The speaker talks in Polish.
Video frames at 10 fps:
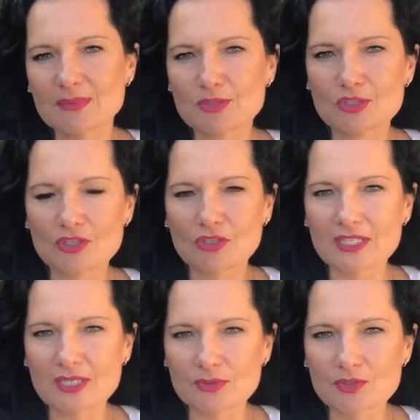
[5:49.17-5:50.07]
bo przecież ona
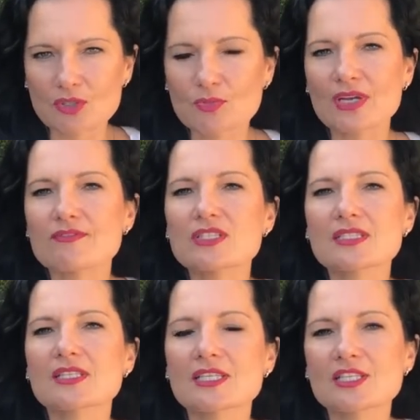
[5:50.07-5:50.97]
nie potrzebuje, a
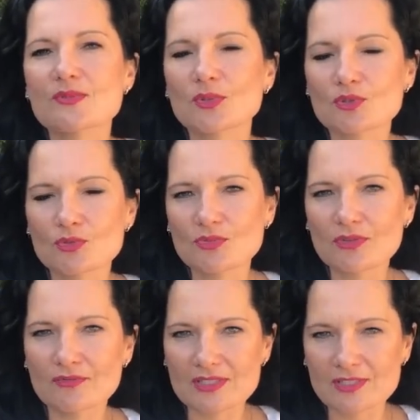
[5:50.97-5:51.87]
wszyscy inni
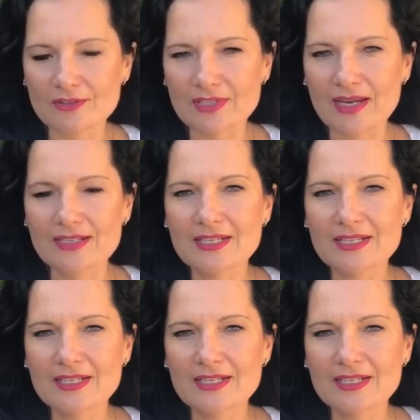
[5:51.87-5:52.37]
potrzebują, więc ona,